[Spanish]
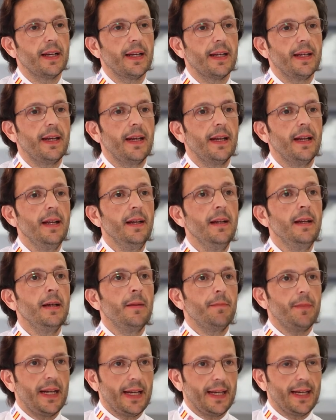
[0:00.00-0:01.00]
en general
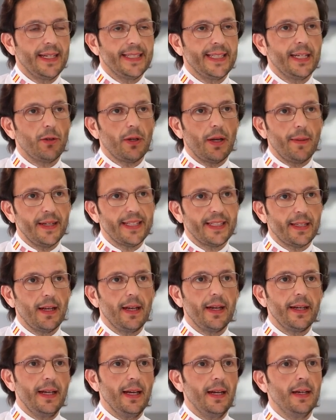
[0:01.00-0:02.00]
para que sea una
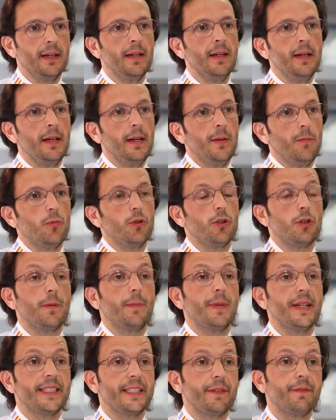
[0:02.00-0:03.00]
pastelería
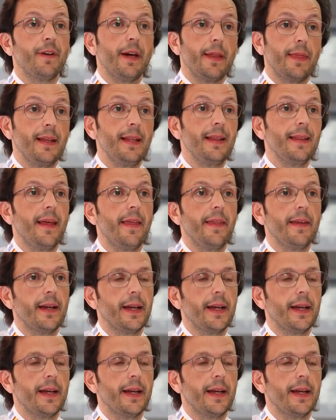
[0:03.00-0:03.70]
mucho más fácil de